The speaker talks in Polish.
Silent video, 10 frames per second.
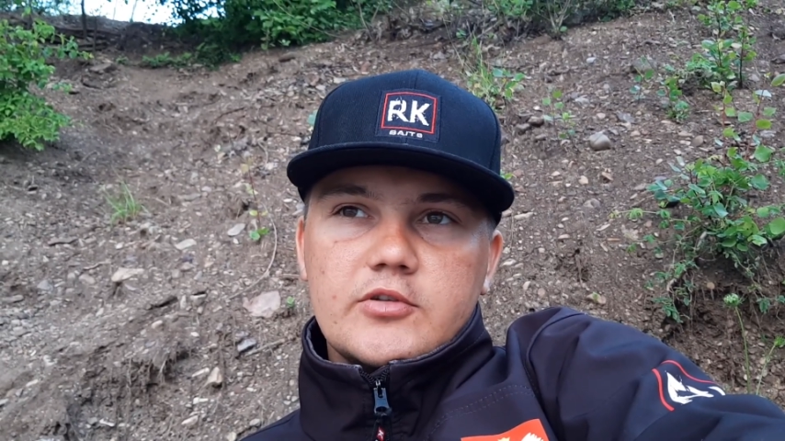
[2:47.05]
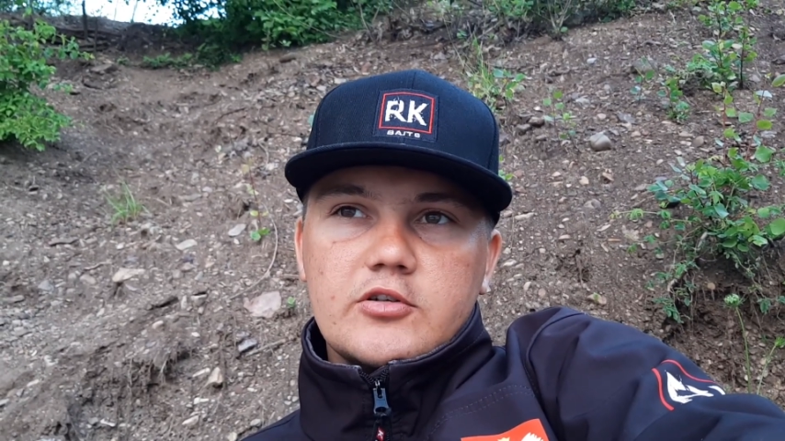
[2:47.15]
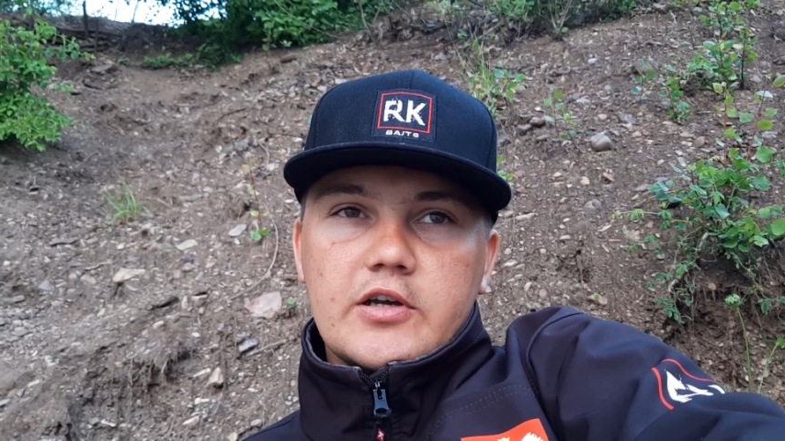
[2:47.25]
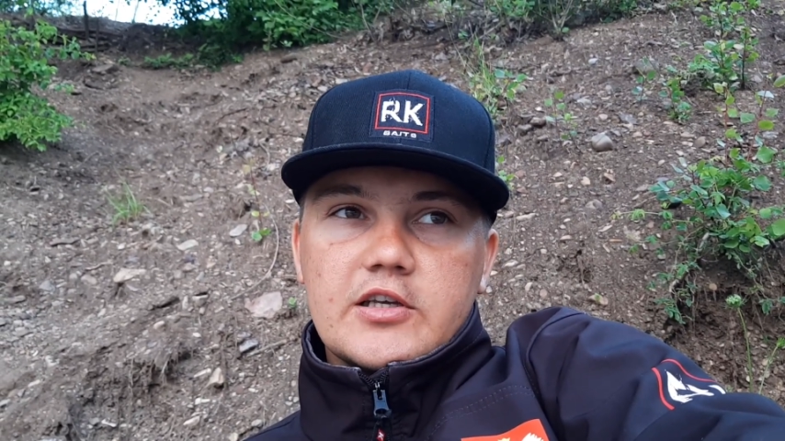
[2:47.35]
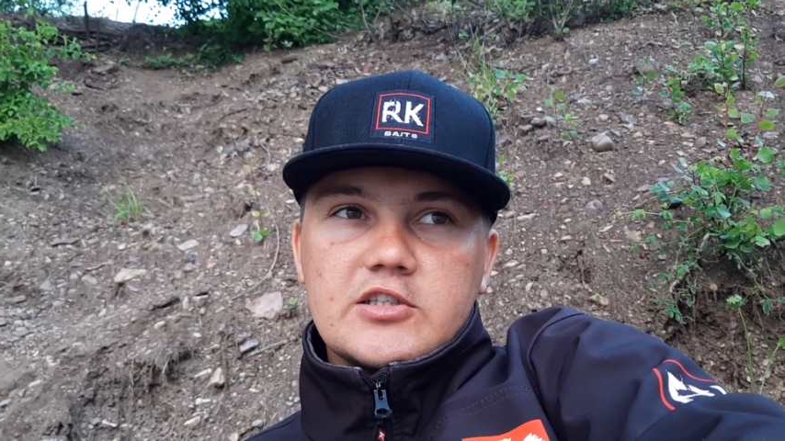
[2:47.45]

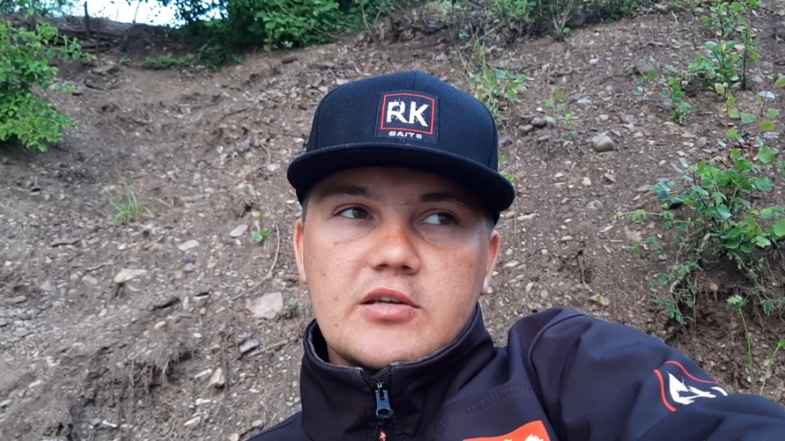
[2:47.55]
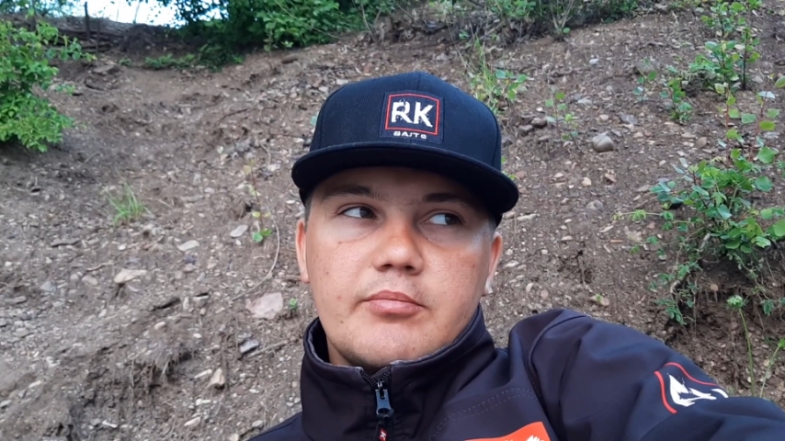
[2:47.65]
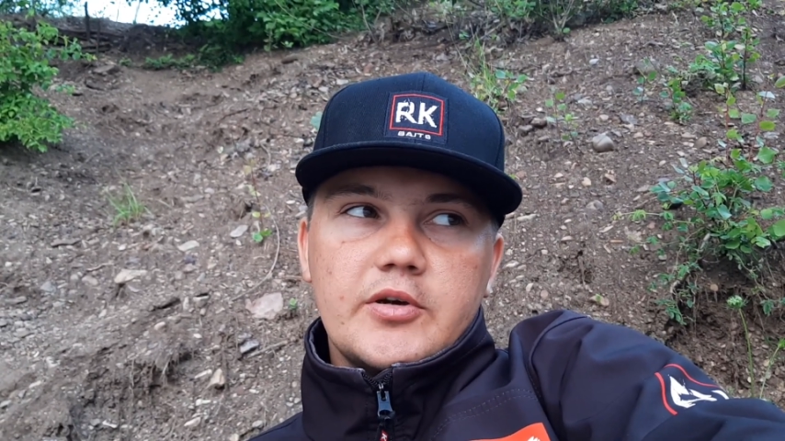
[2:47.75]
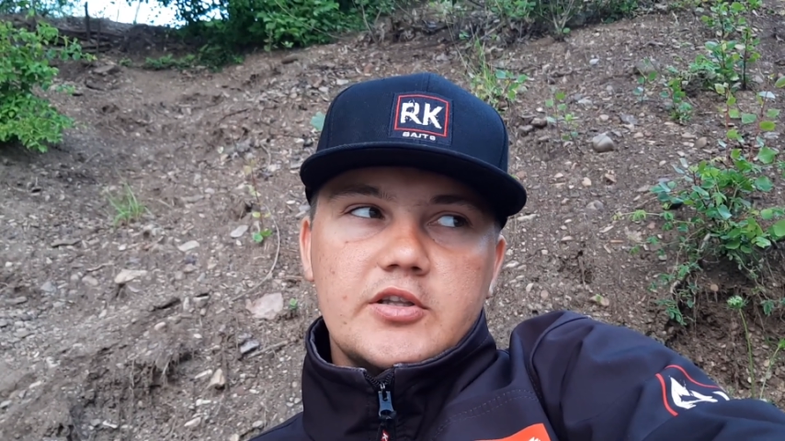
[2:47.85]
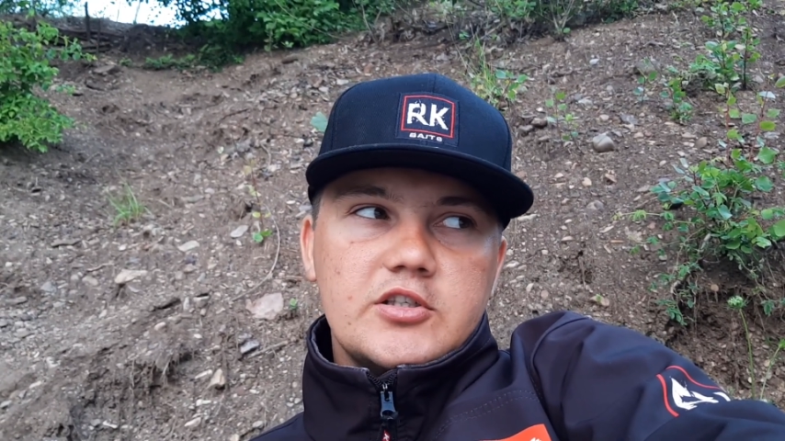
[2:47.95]
tylko jakieś tam
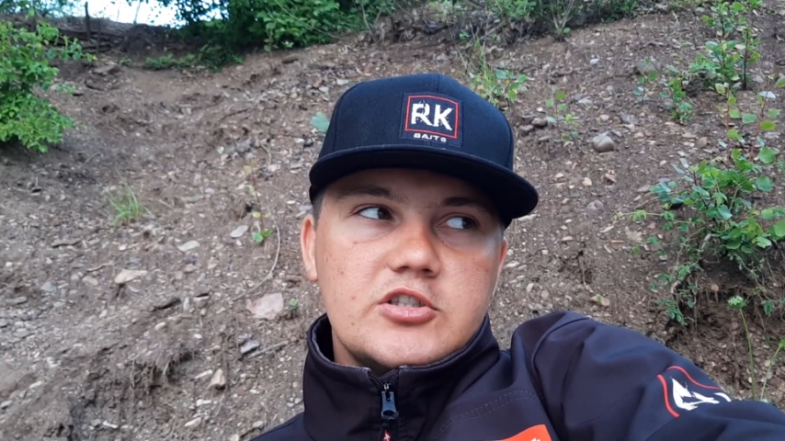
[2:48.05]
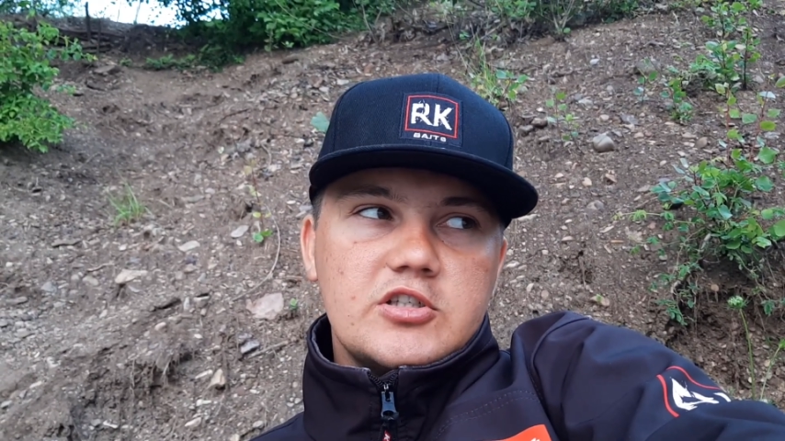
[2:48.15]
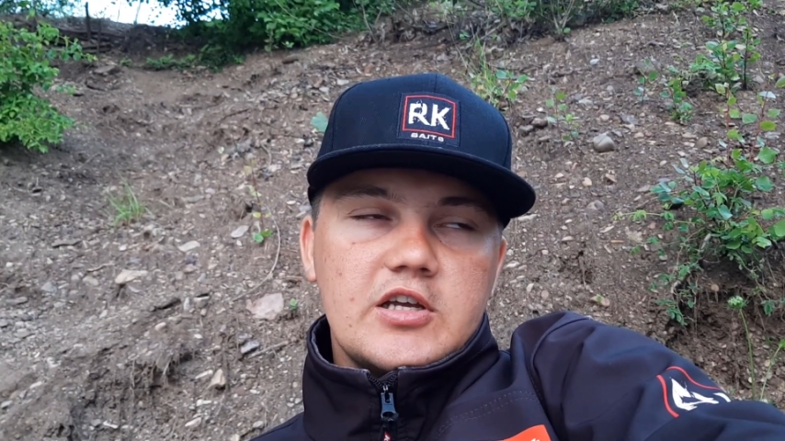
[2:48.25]
pojedyncze